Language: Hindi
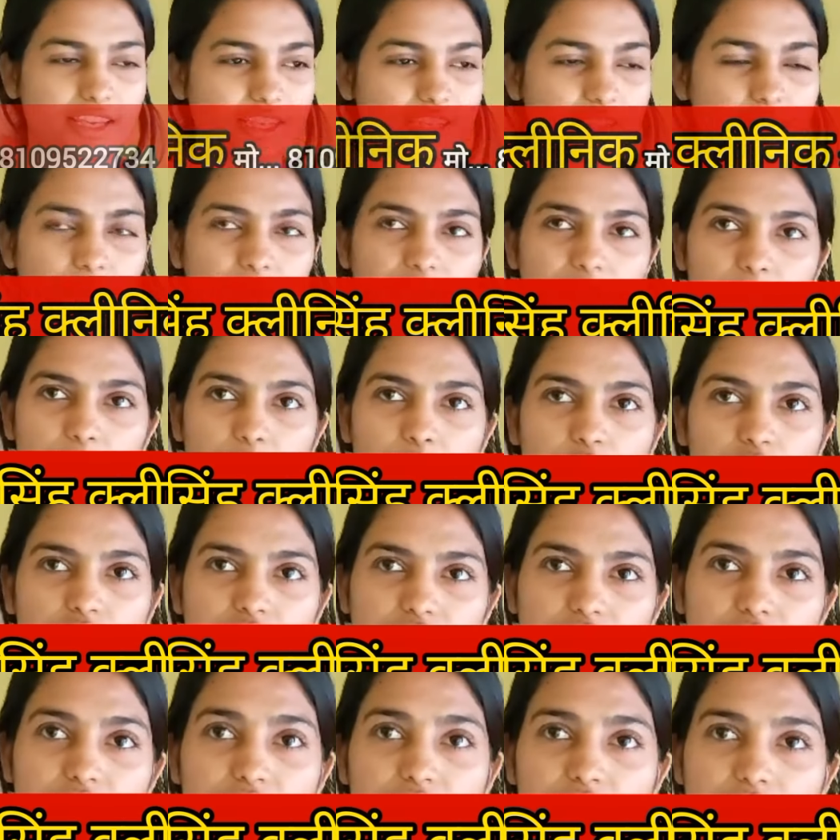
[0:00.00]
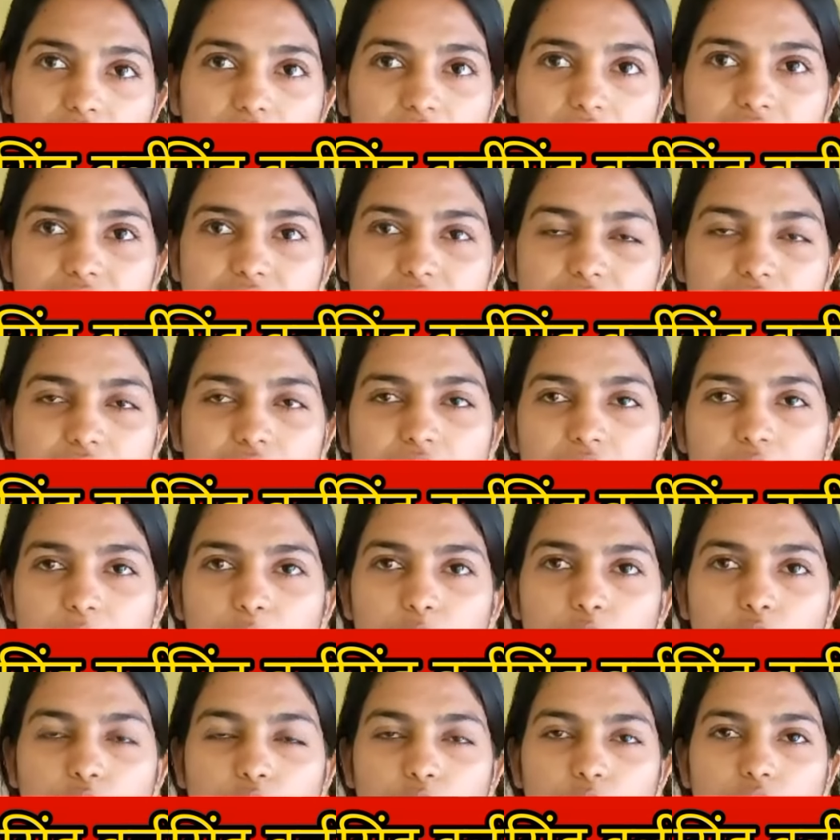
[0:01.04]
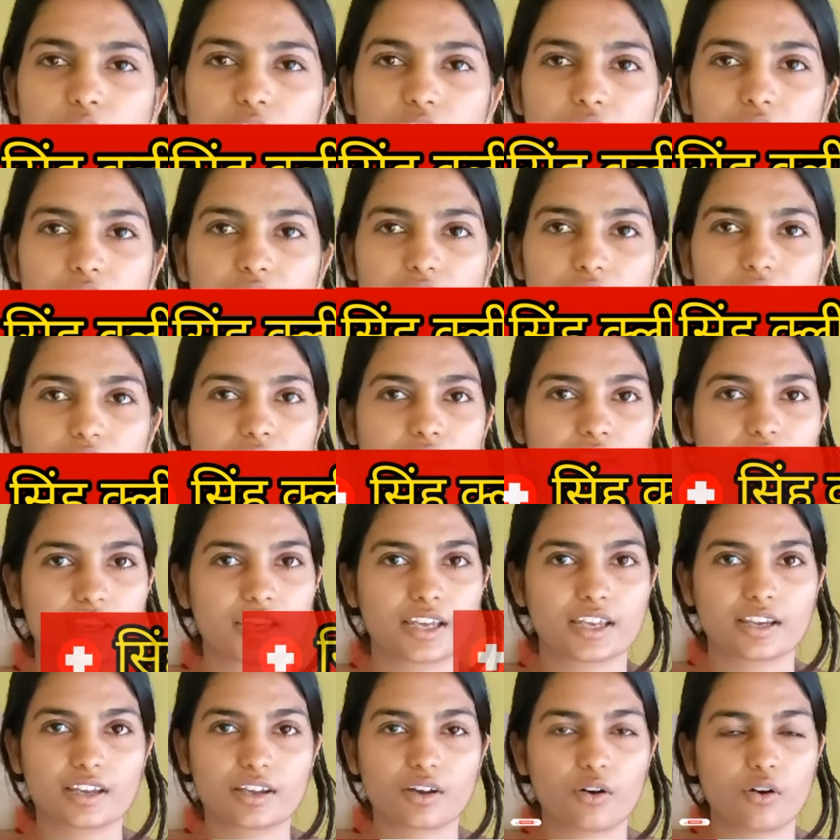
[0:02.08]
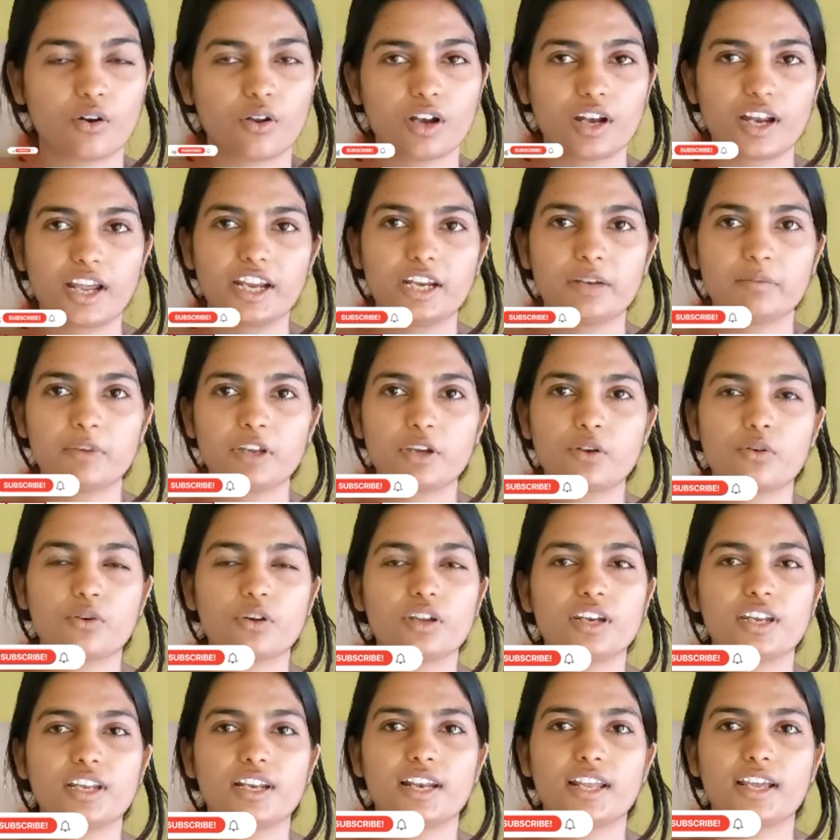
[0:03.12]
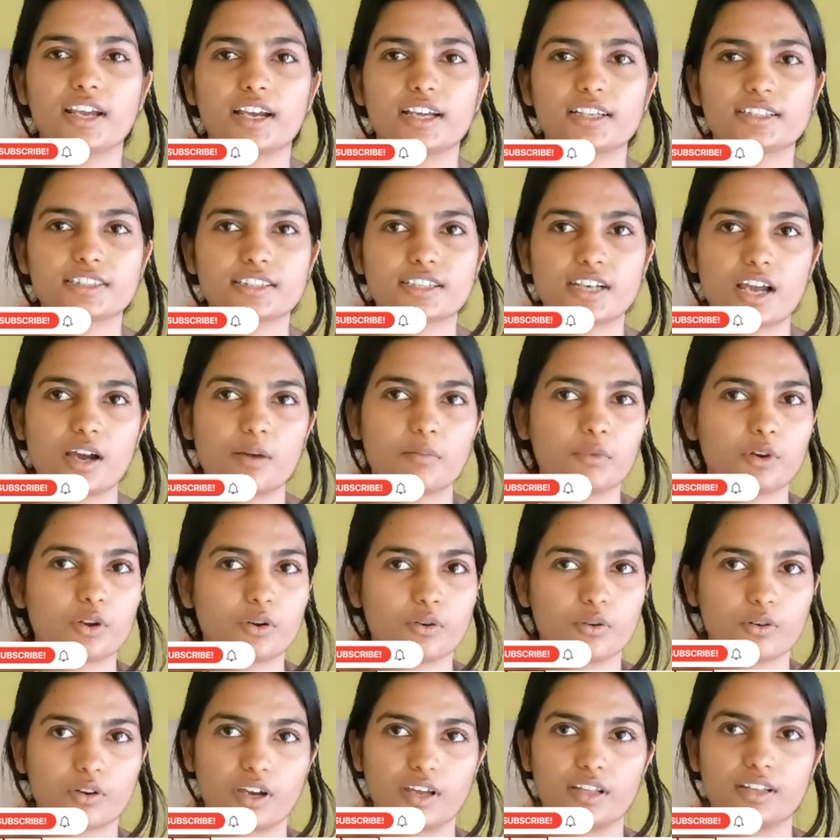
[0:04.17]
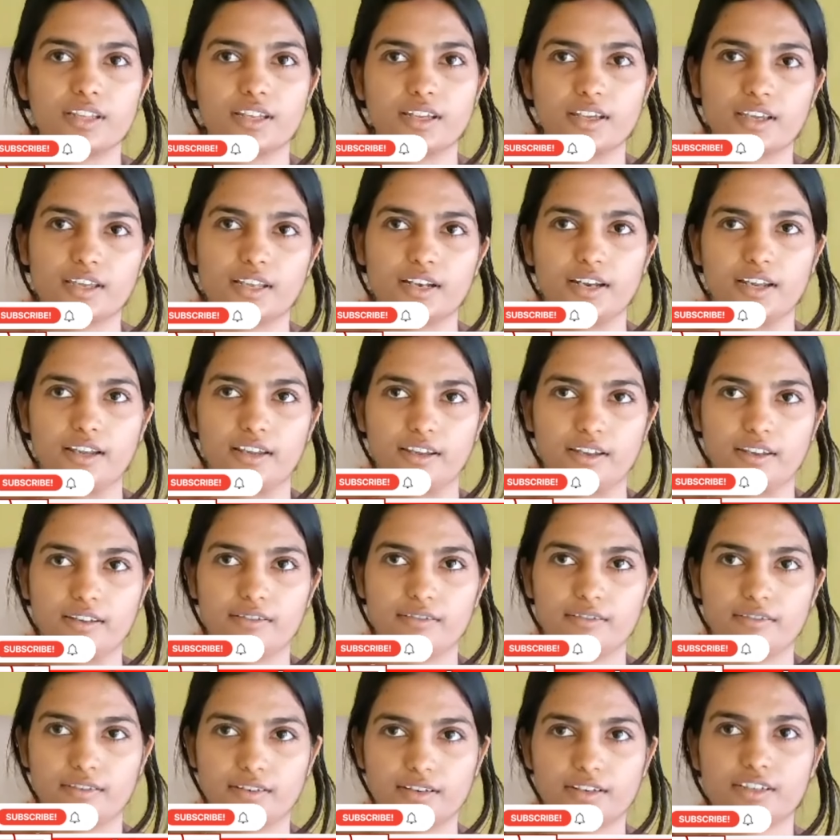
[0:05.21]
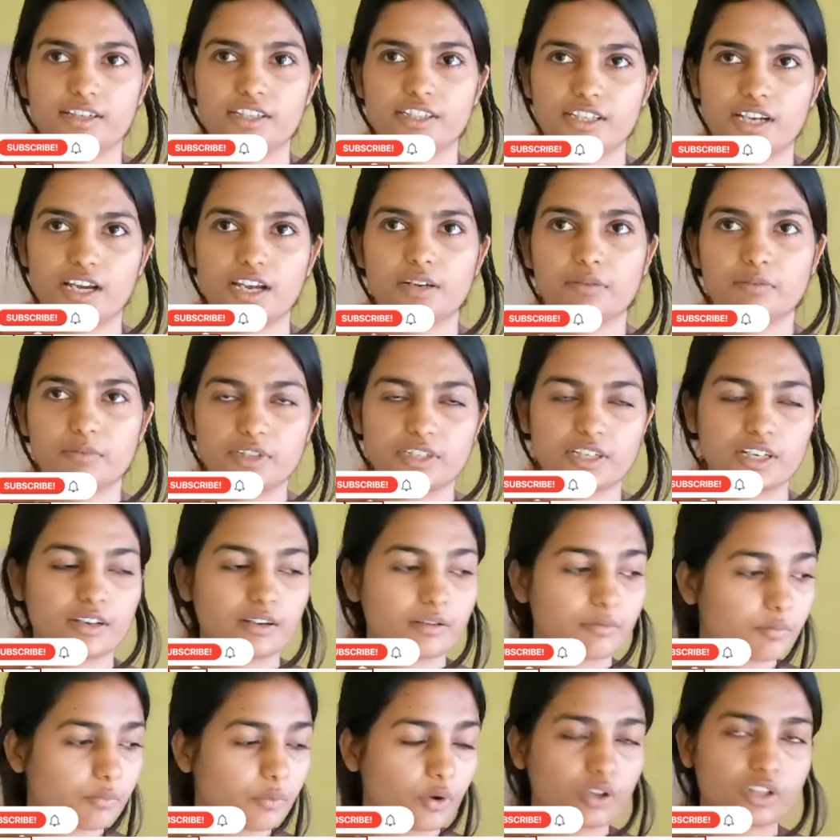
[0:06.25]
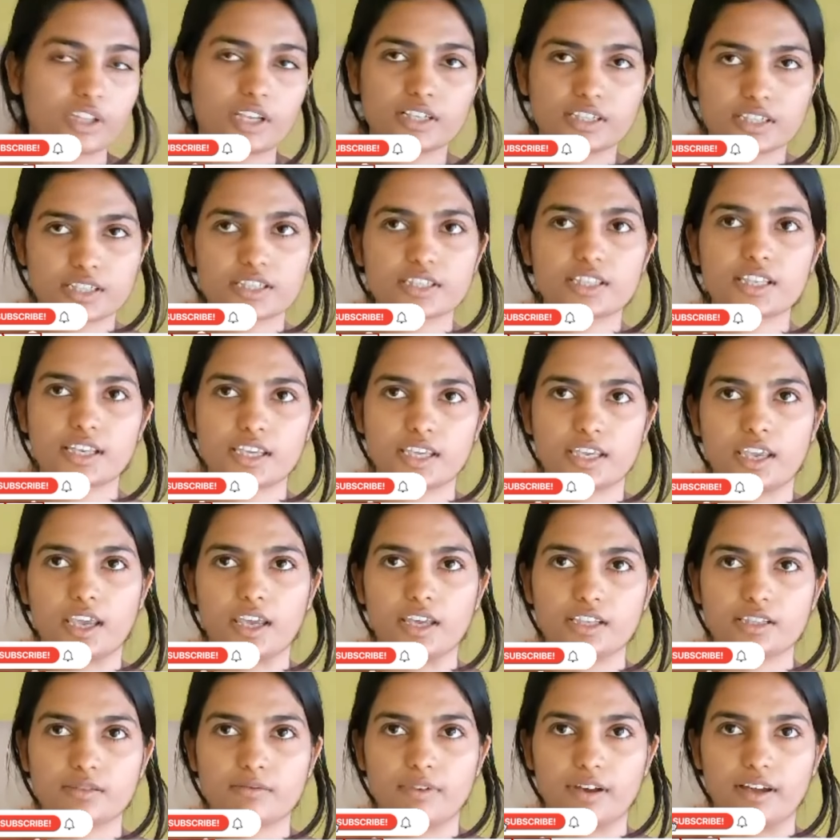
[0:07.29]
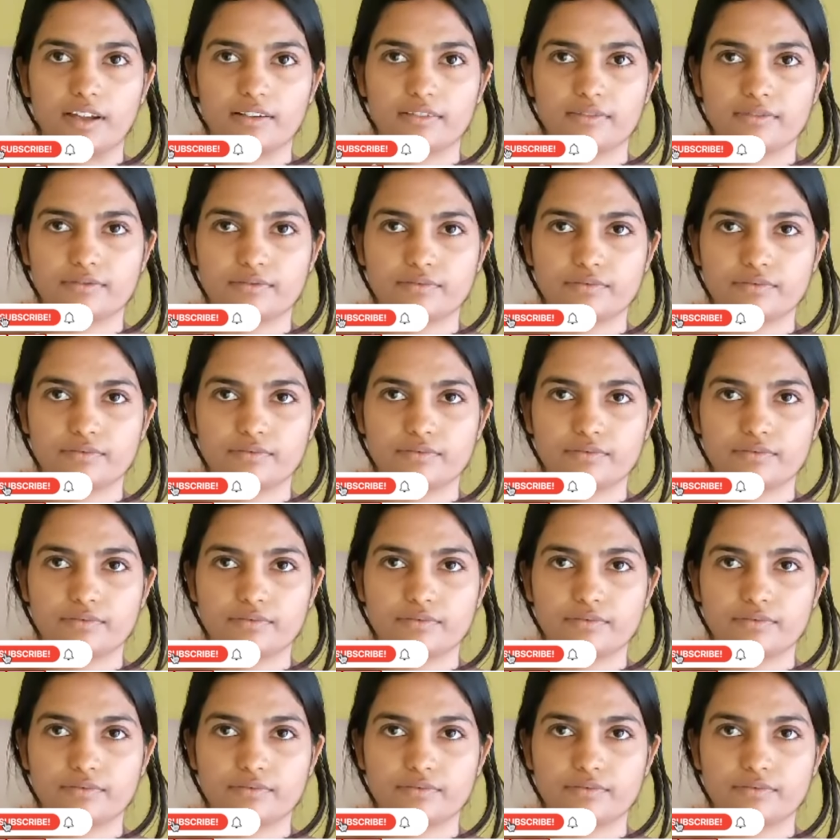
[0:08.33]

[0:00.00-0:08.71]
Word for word: इस बार बहुत खास किए हम लोगों ने कि ऑनलाइन भी कोई नहीं लेगा जितना हम लोगों का देख के लेंगे डिजाइन विजय बहुत अच्छे से किए हैं इस बार